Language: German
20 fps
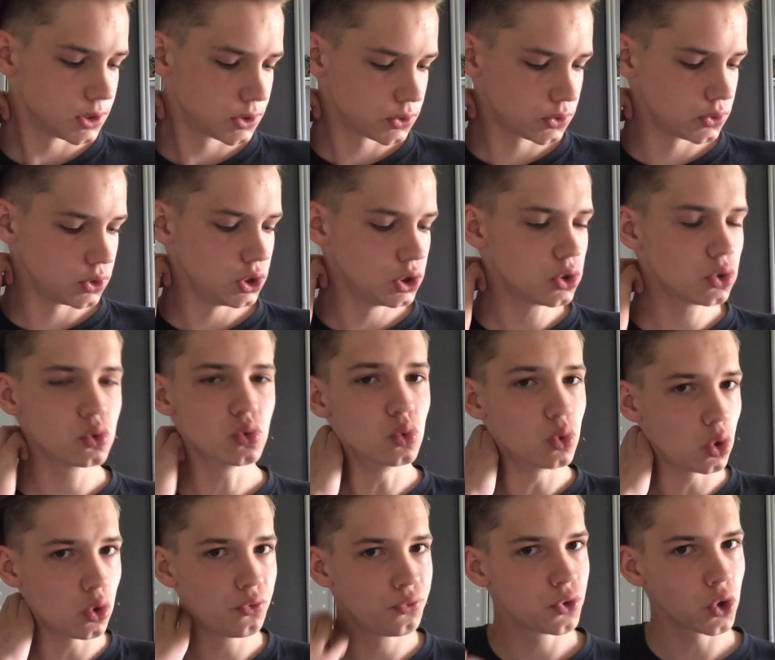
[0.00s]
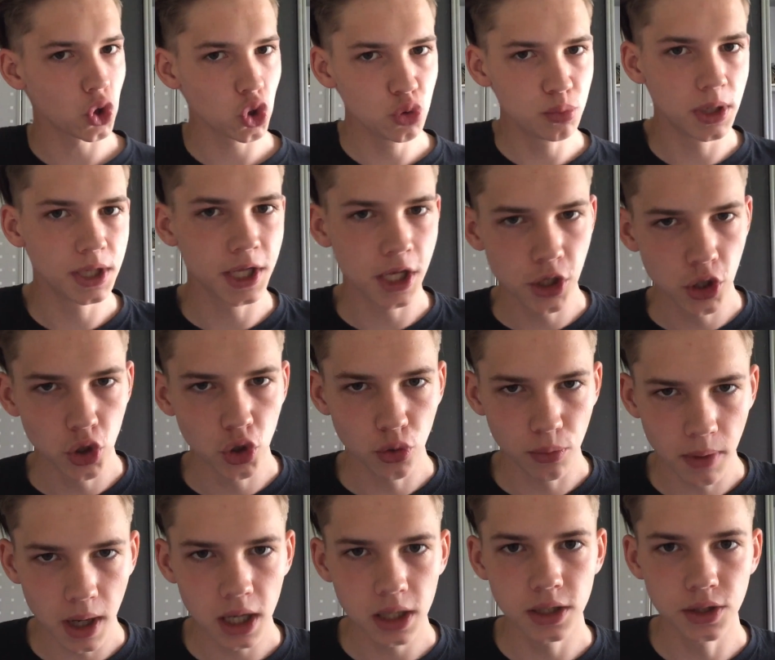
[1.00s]
ihn so, yo, ruf doch über deine
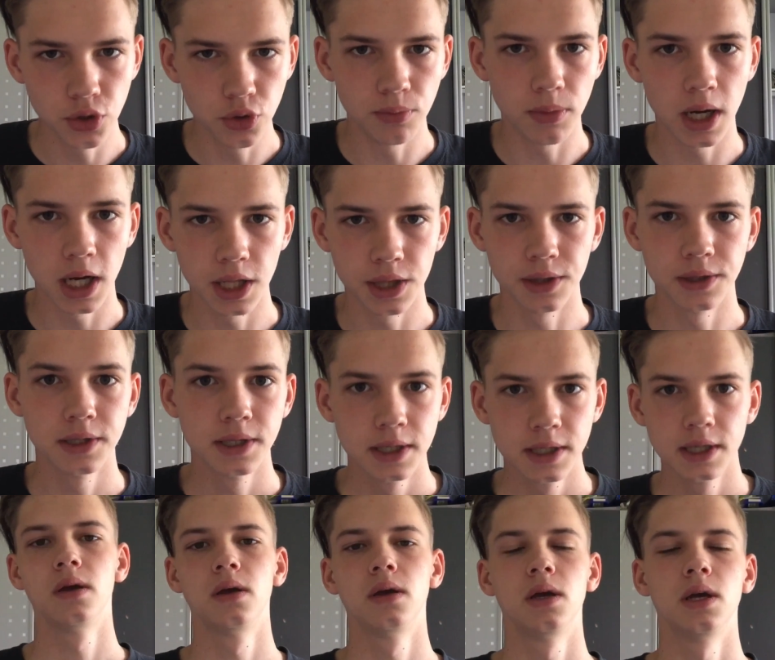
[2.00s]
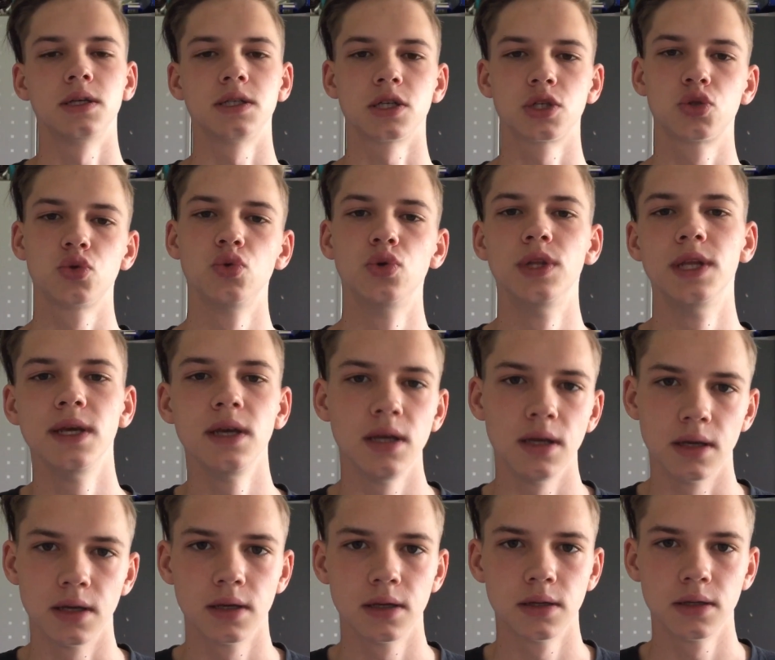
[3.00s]
normale Nummer an. Er sagt so,
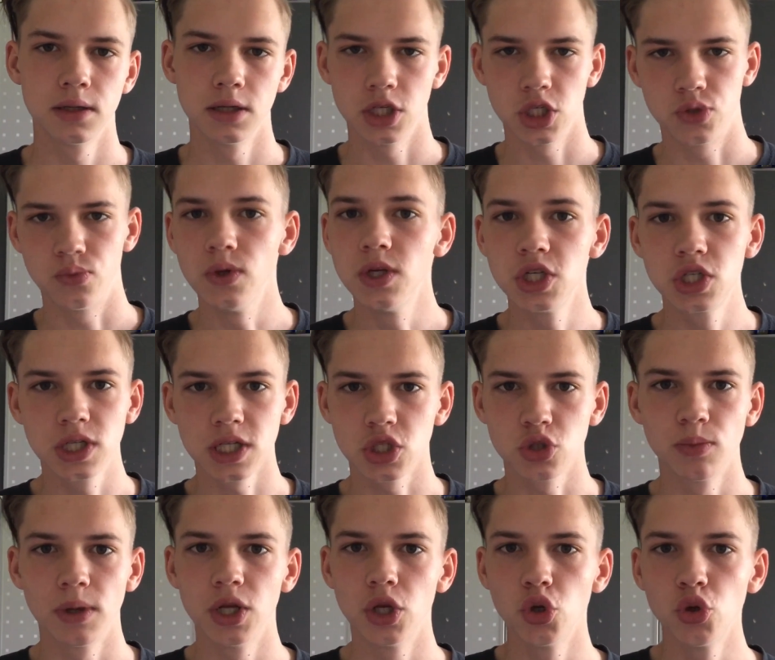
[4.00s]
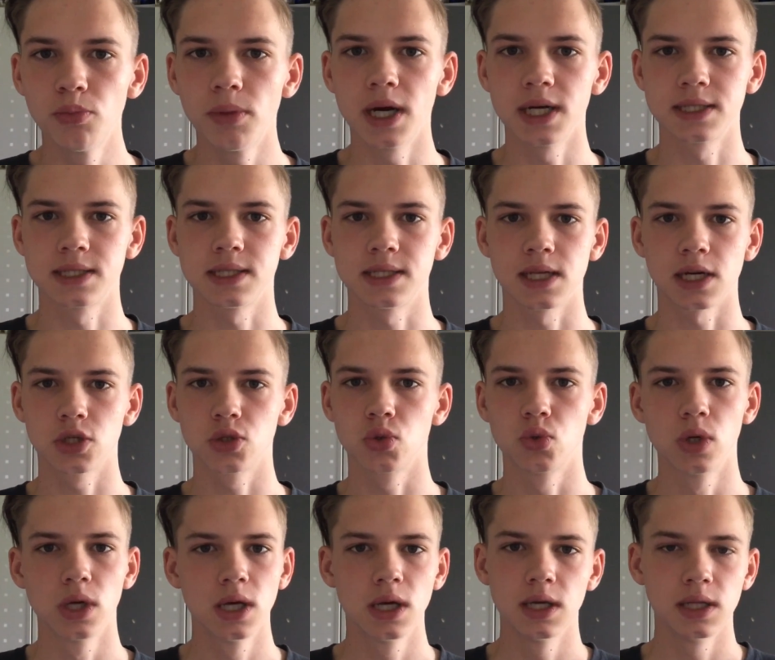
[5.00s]
nee, ich will nicht, dass du meine Nummer hast. Ich sag
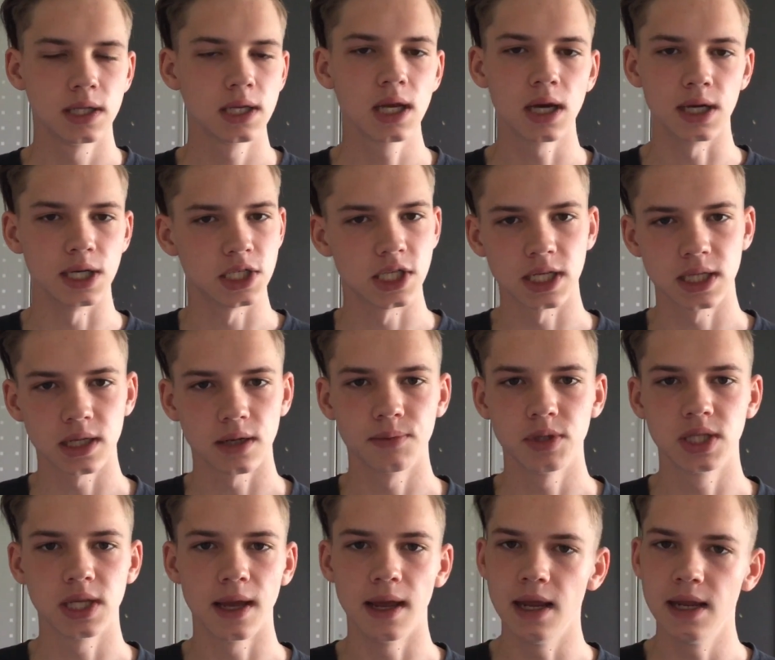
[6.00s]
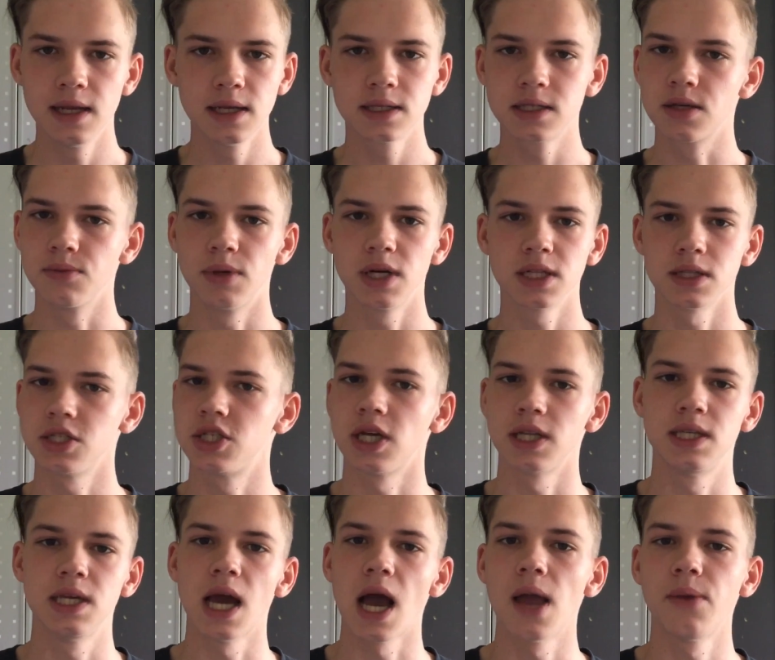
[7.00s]
so, Digga, ich hätte damit eh nichts gemacht. Ich
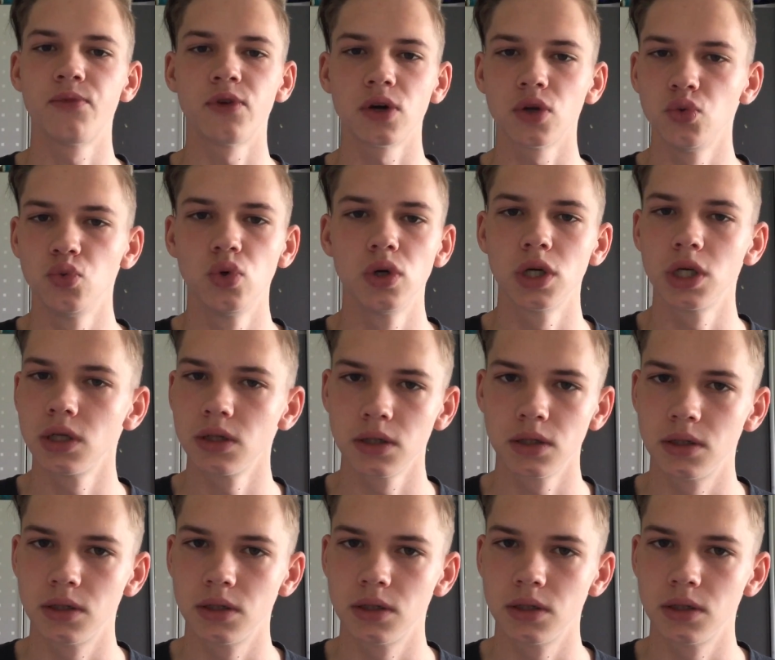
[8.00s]
hätte die einfach nur